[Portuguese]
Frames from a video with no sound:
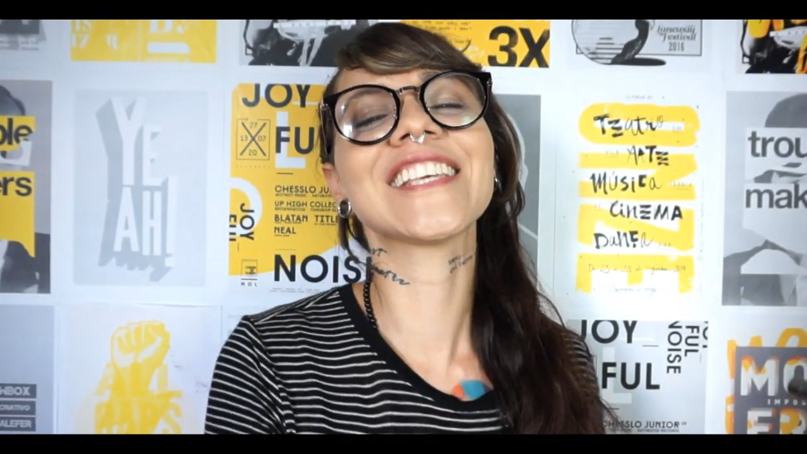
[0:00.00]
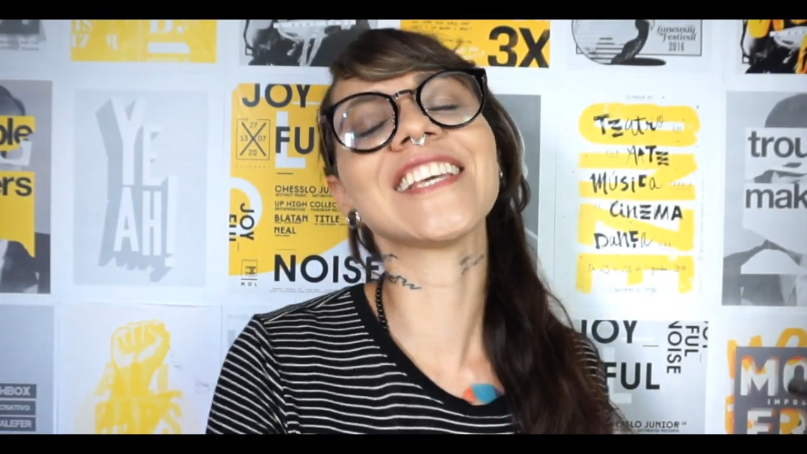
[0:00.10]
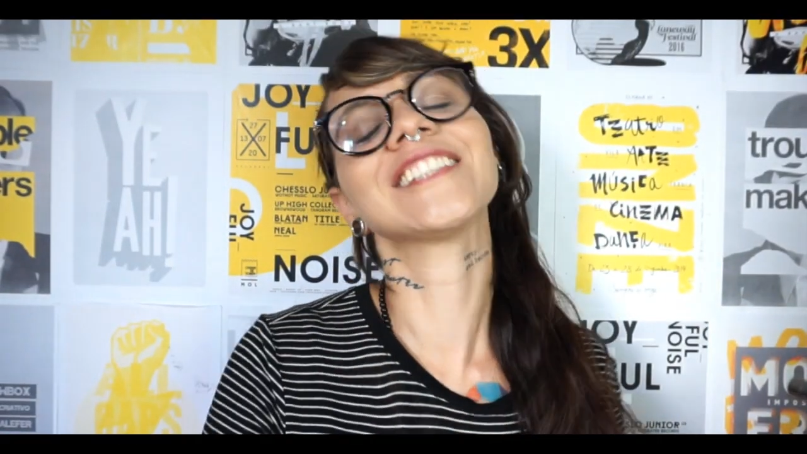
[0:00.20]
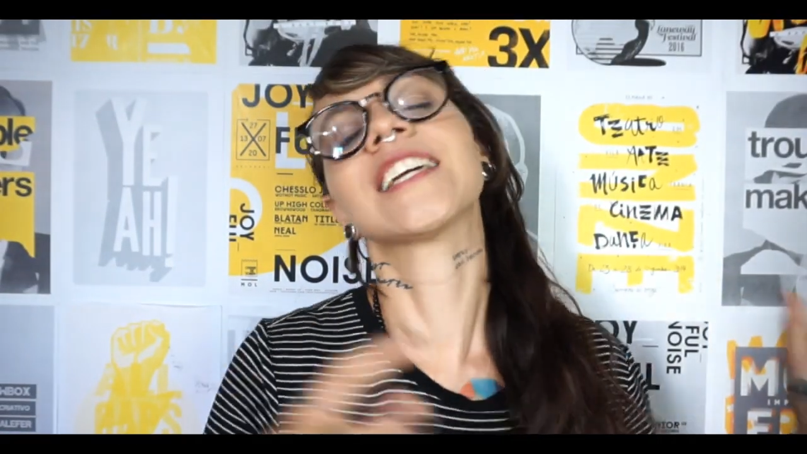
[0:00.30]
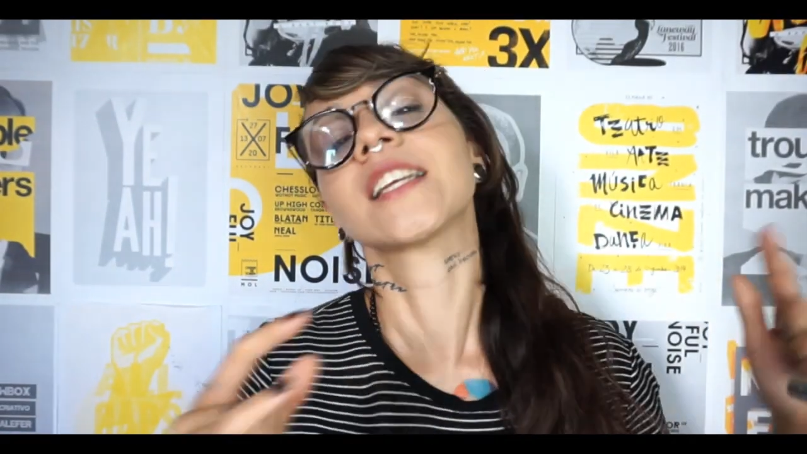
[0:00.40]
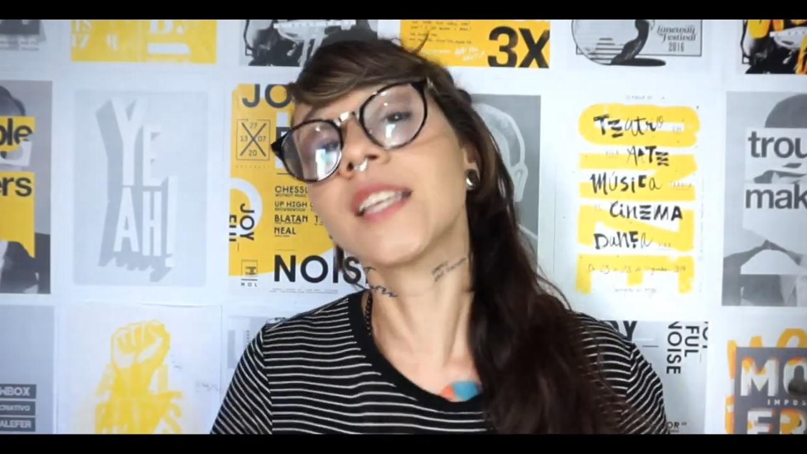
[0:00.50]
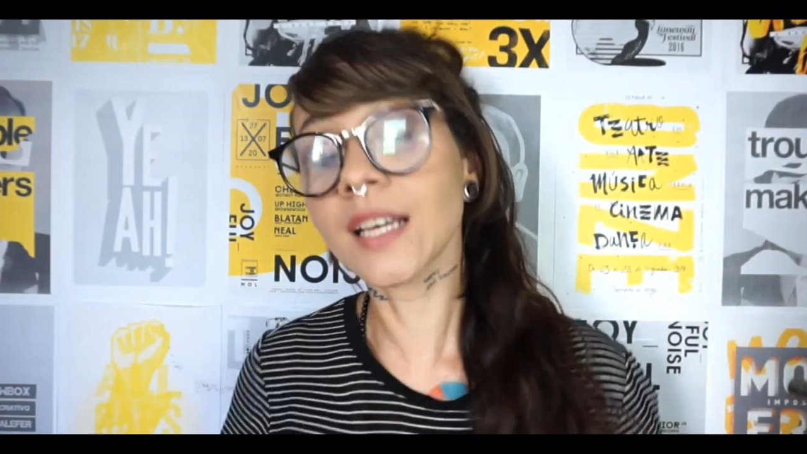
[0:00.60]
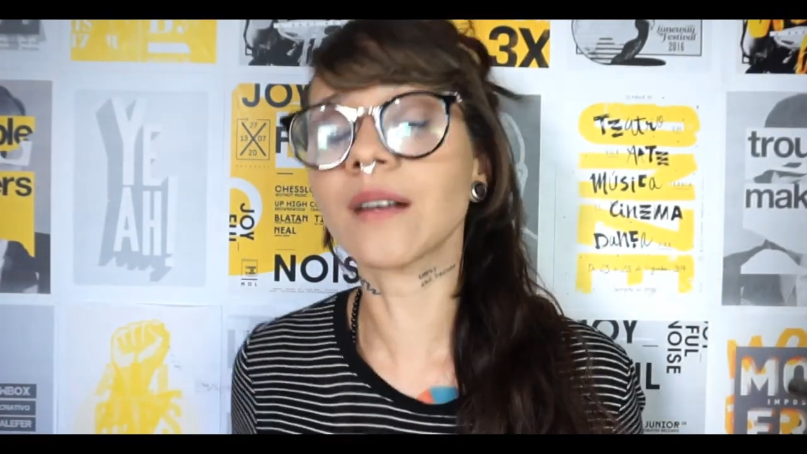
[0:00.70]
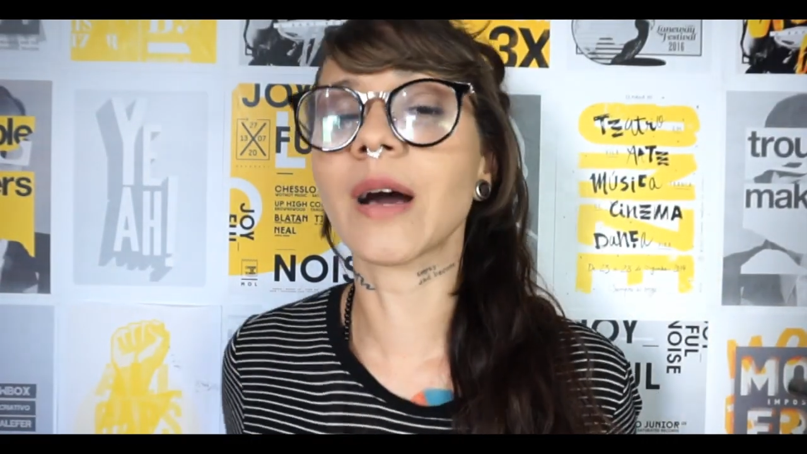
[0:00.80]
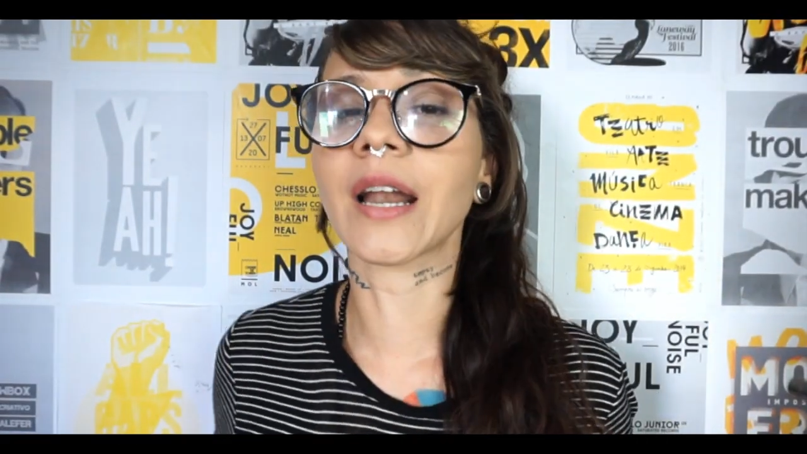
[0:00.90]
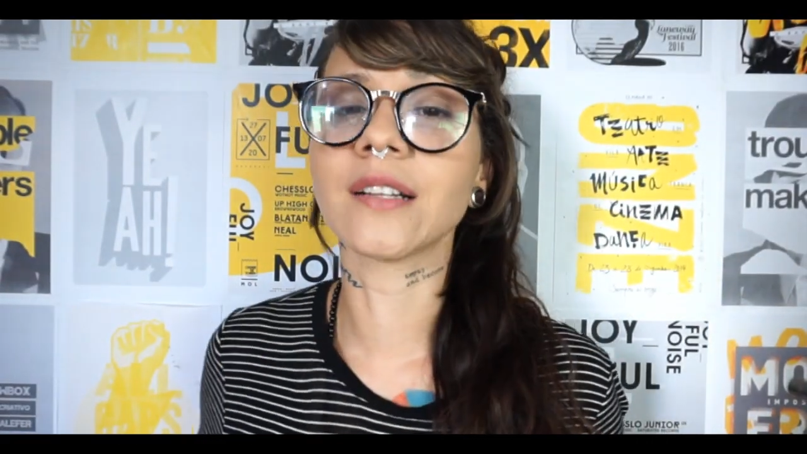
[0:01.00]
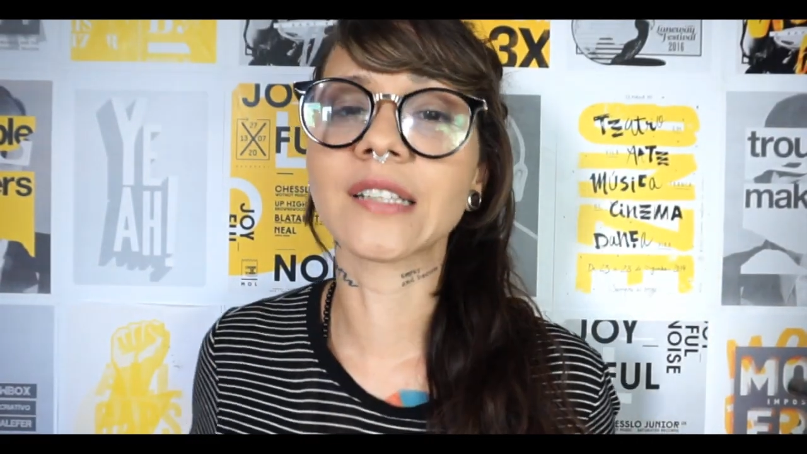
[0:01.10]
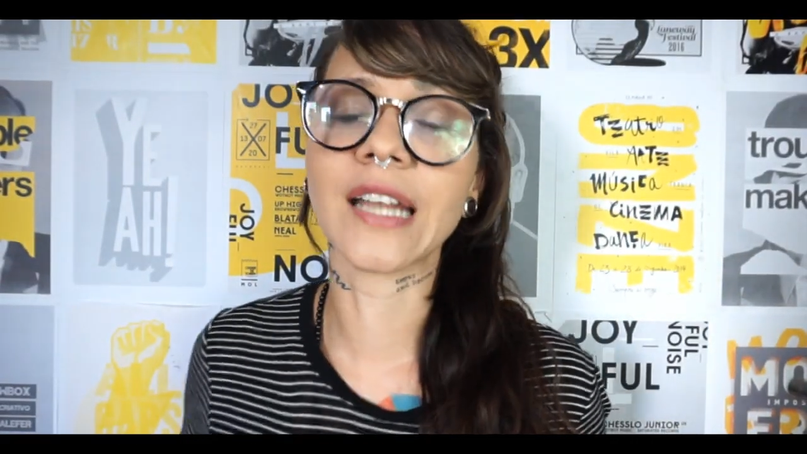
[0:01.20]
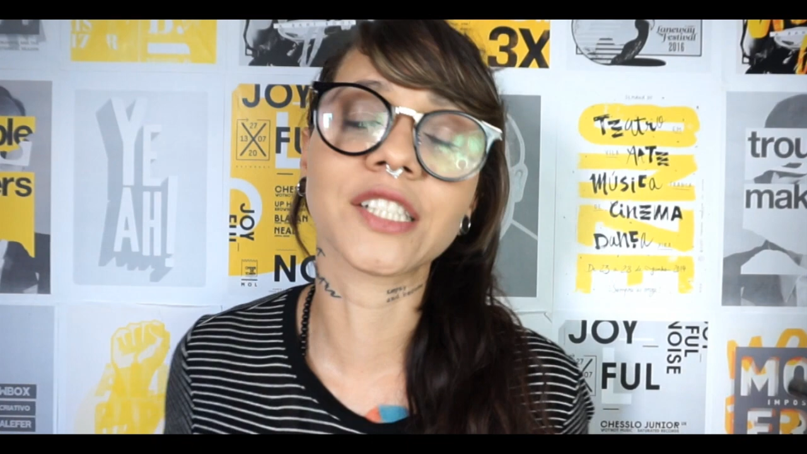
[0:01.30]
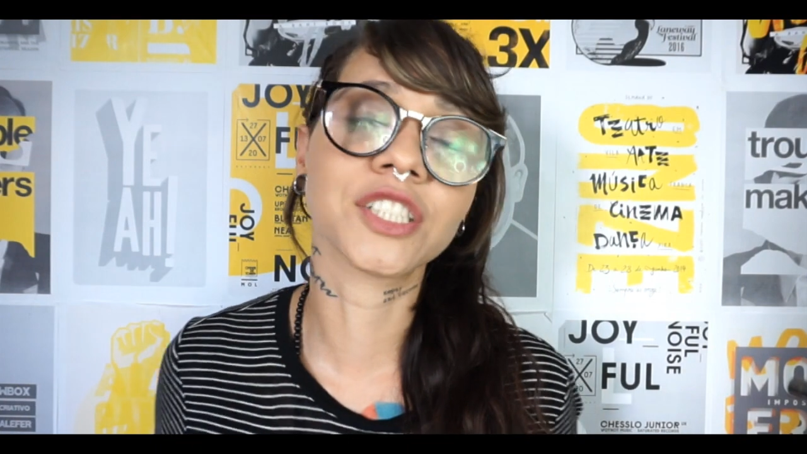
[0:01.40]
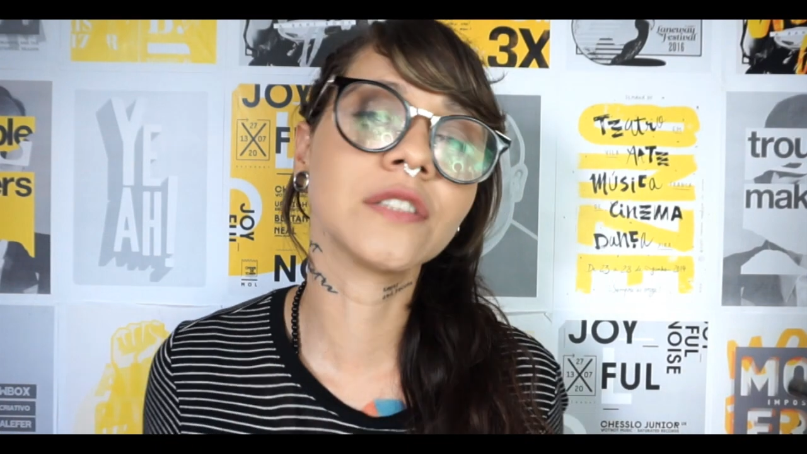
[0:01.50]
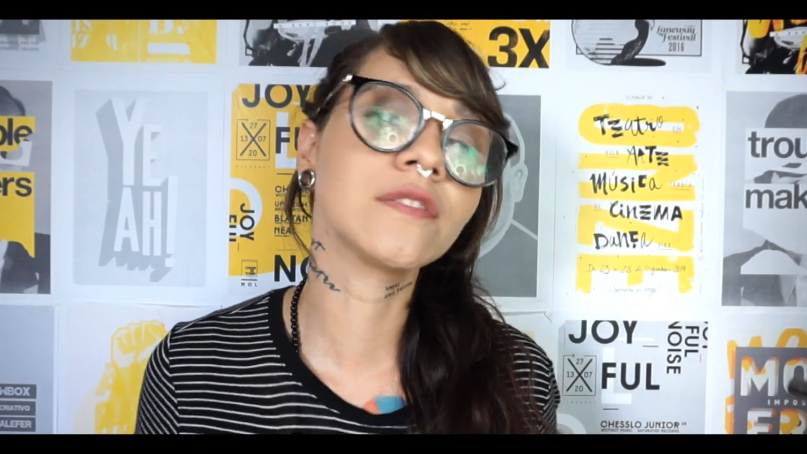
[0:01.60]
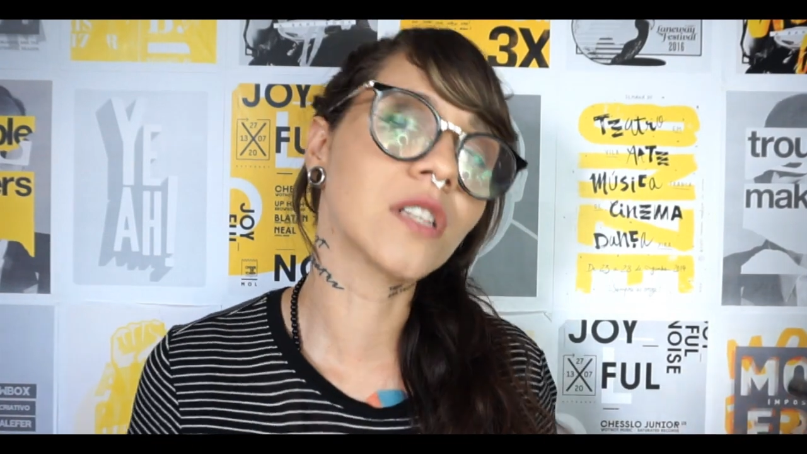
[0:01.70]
e quinta aqui no Amarelo Criativo.